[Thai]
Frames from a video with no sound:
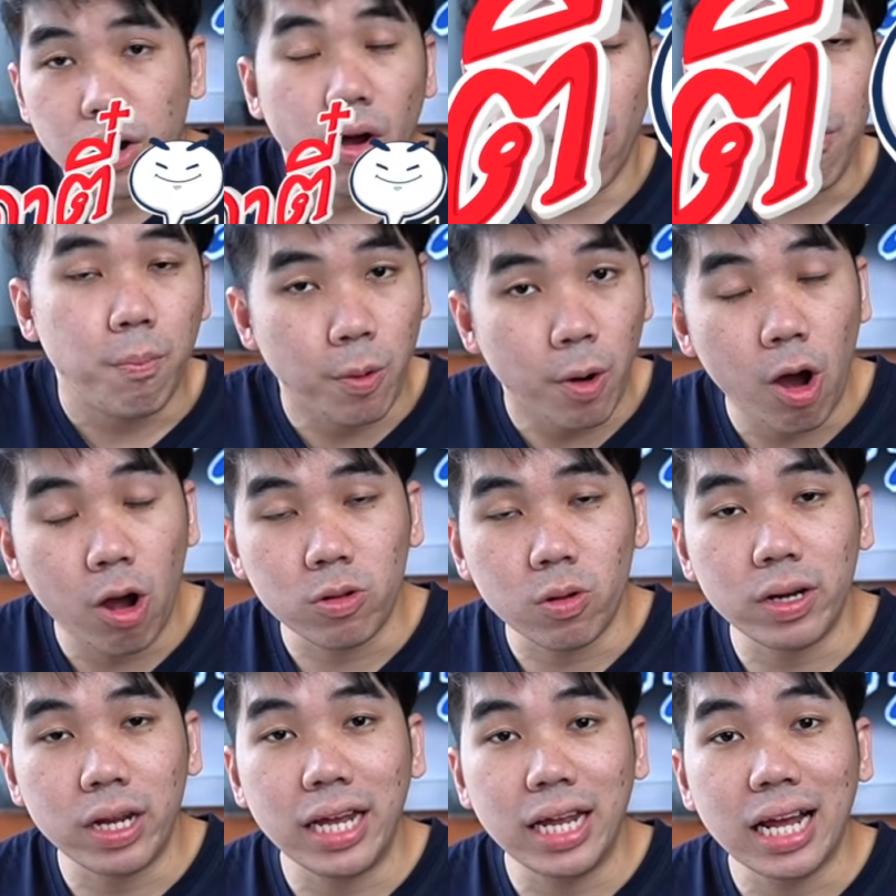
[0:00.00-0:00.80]
โดยโปร
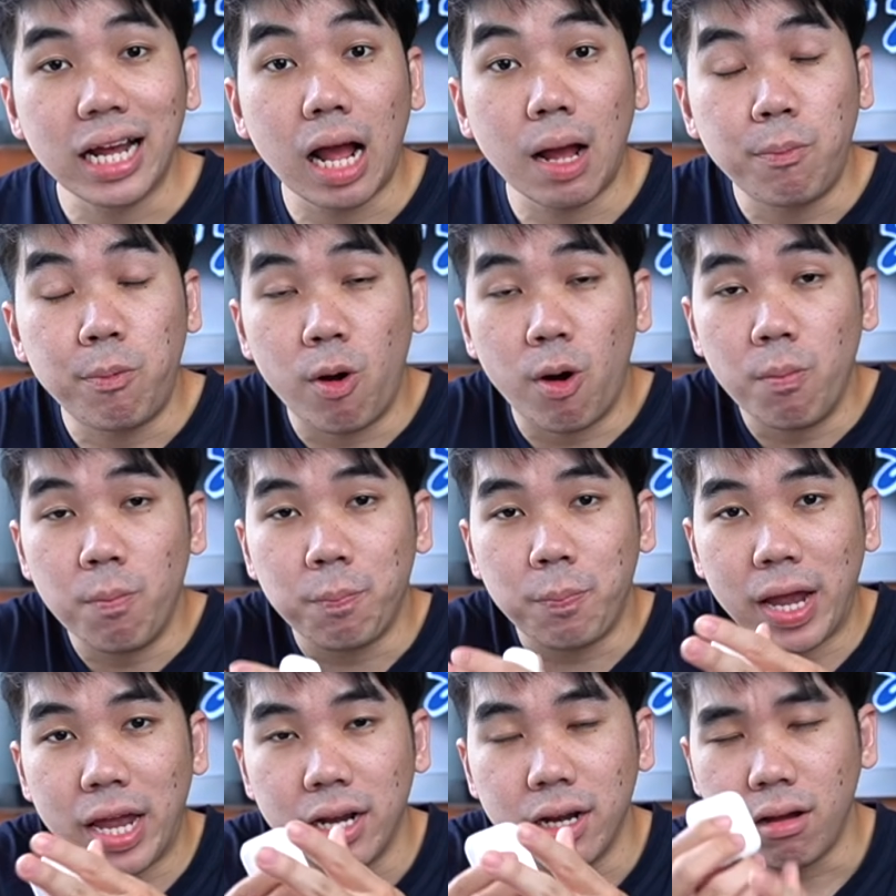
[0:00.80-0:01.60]
ตรงนี้นะครับผม
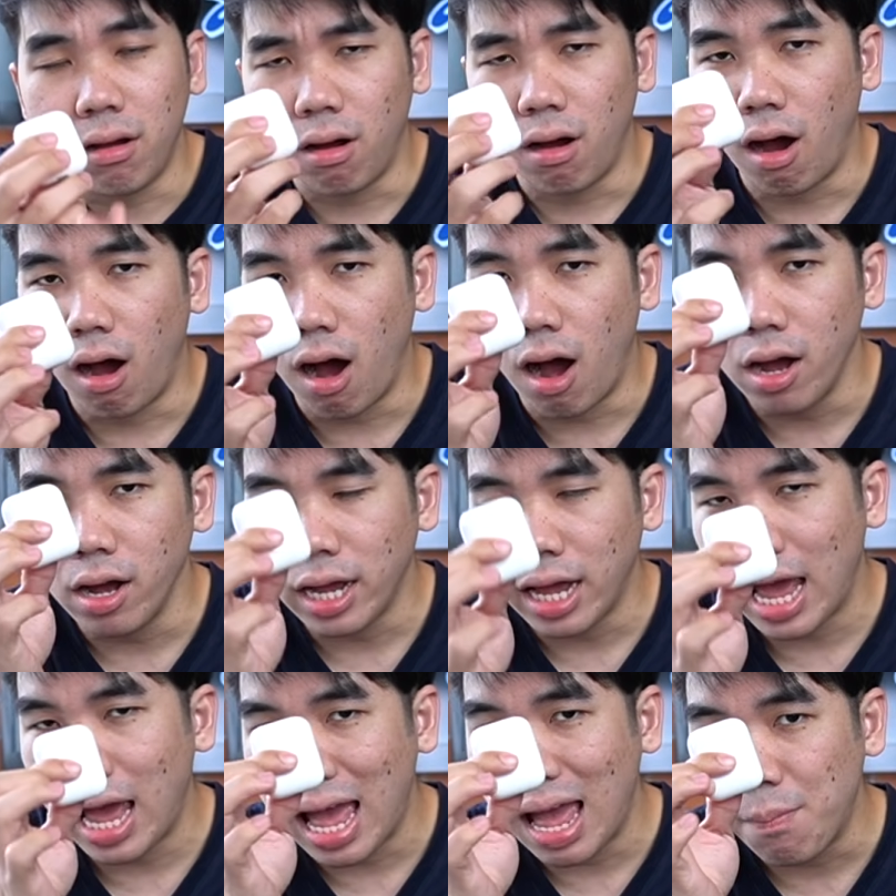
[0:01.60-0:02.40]
เป็นของ
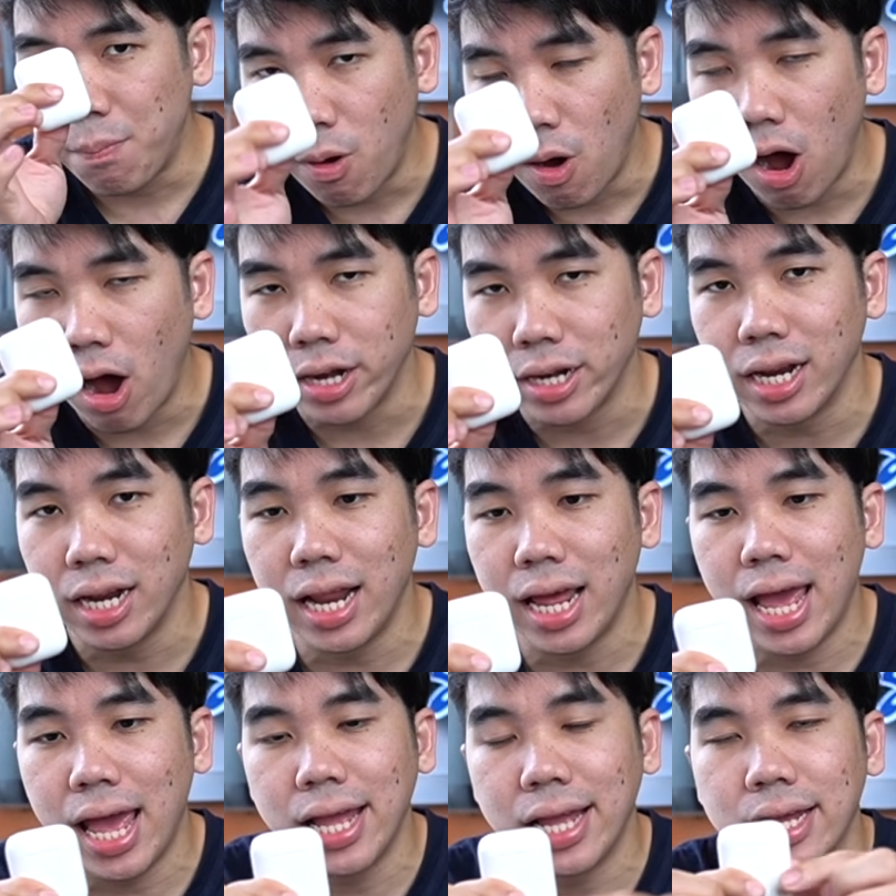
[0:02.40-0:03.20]
AirPods นั่
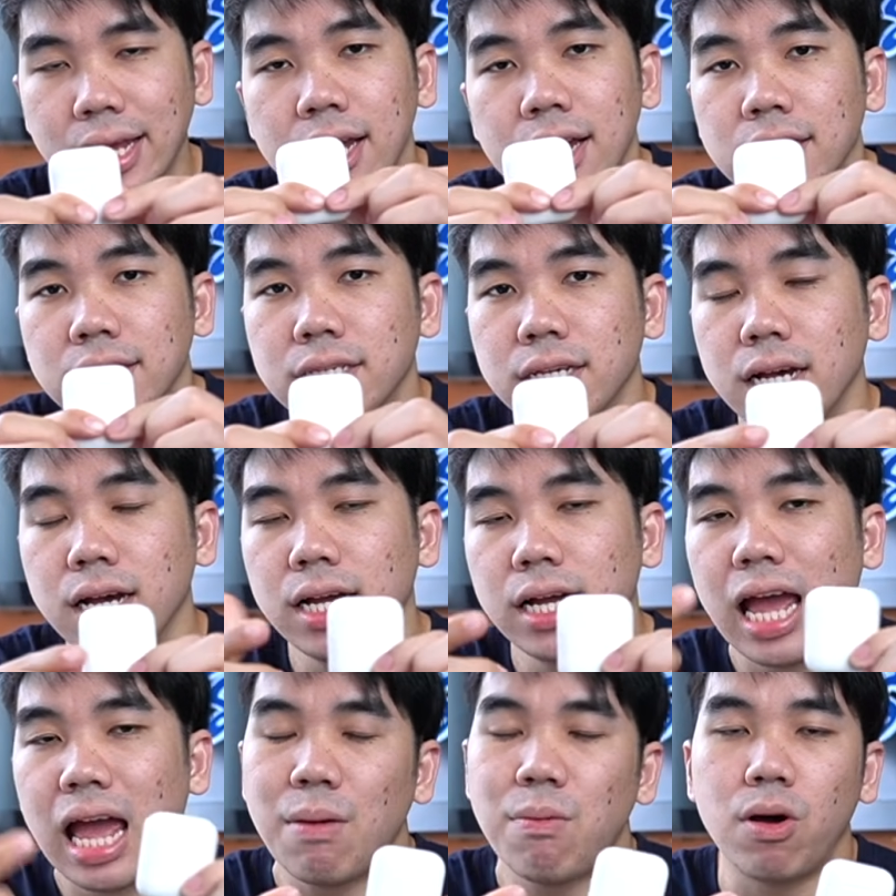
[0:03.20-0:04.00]
นเอง ซึ่ง
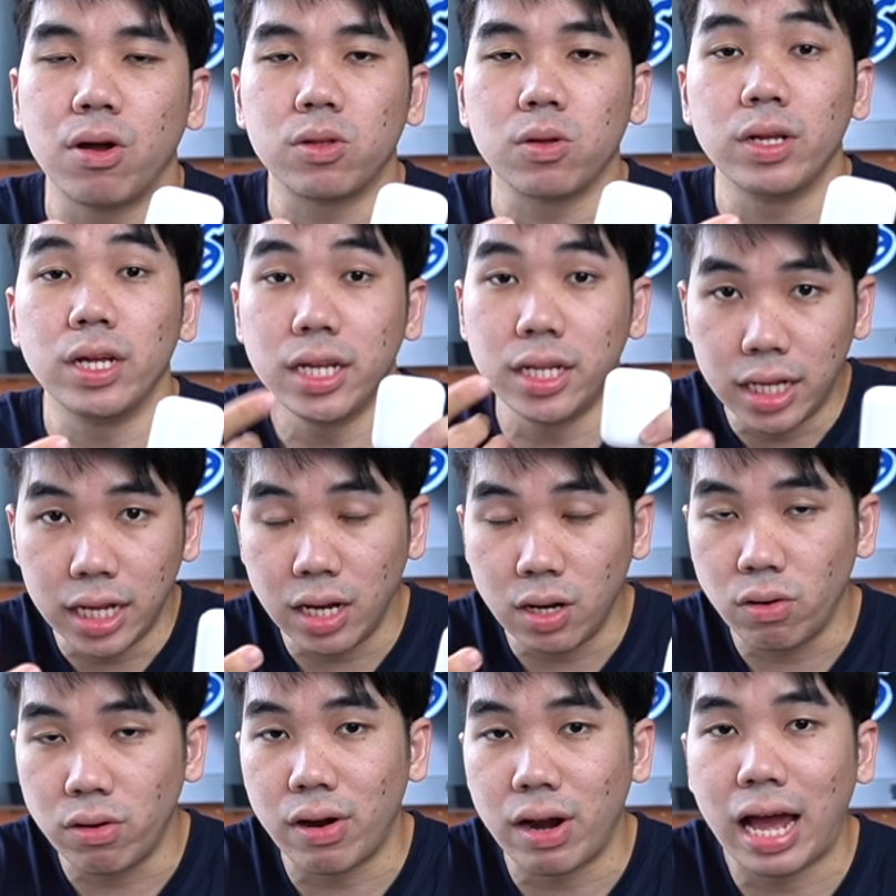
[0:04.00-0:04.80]
AirPods ตัวนี้
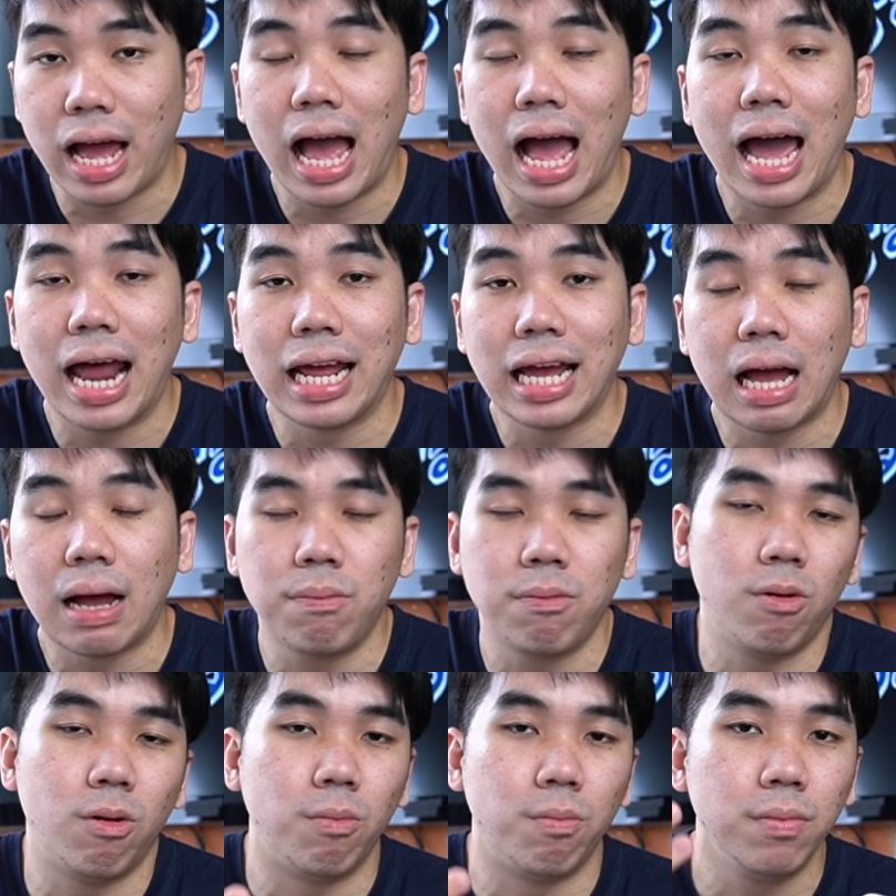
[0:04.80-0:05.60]
ที่ลดราคานะครั
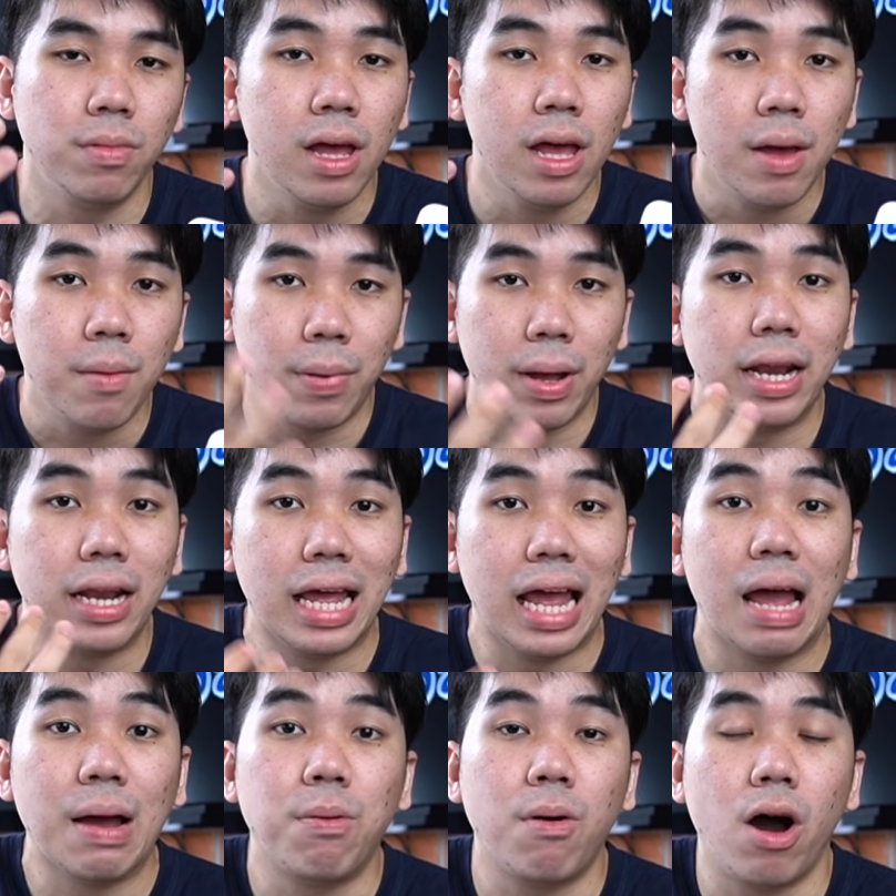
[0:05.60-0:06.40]
บผมเป็น
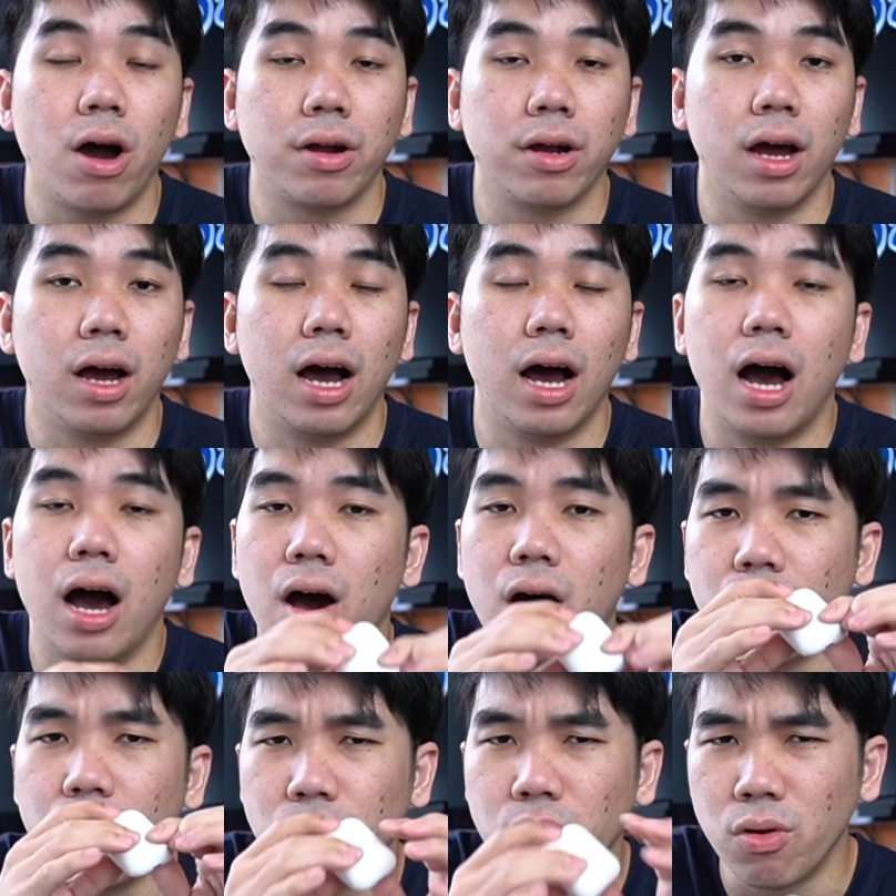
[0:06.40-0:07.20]
AirPods
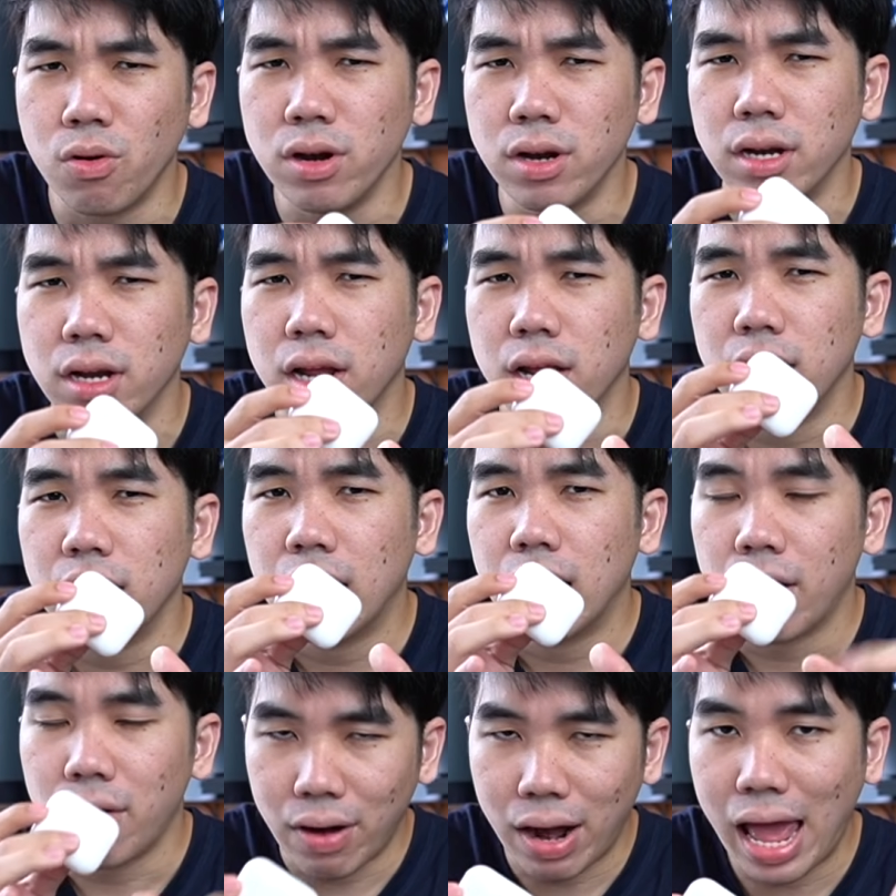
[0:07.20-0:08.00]
รุ่น
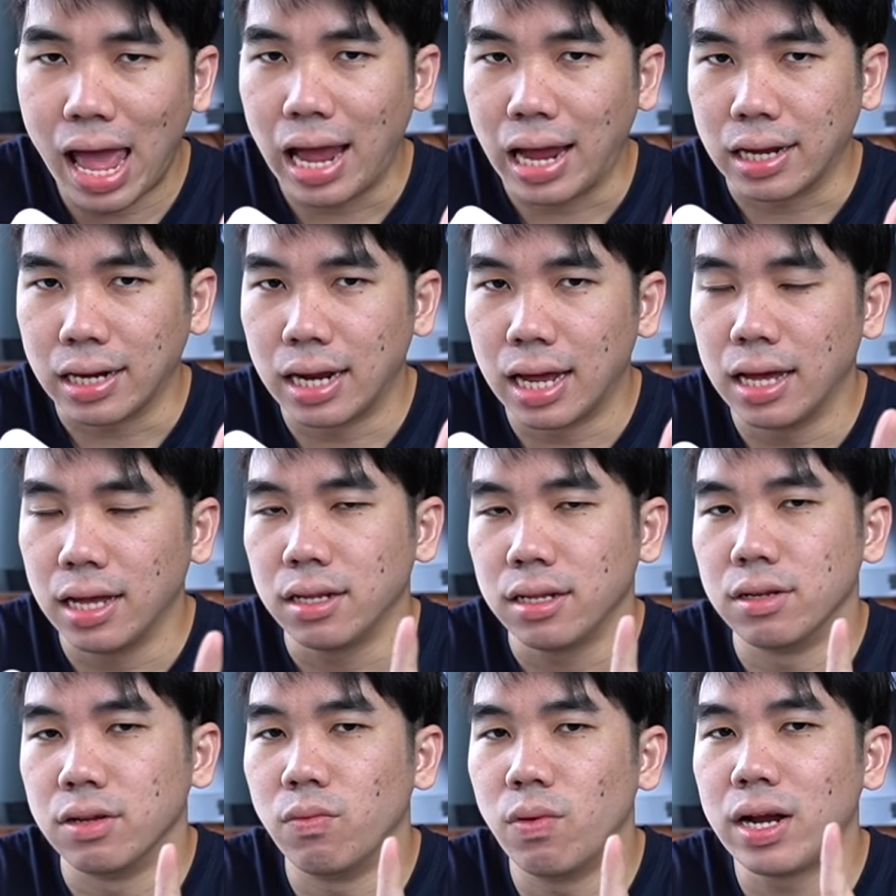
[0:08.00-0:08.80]
แรกนะ
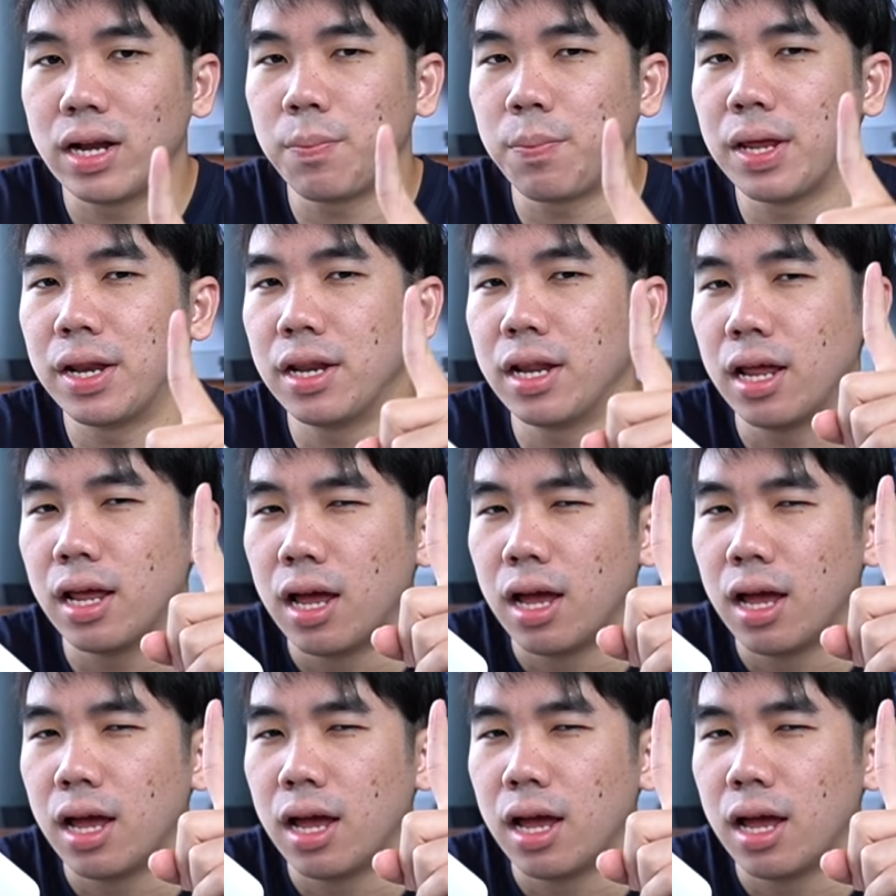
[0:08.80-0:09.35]
หรือว่าถ้าเป็น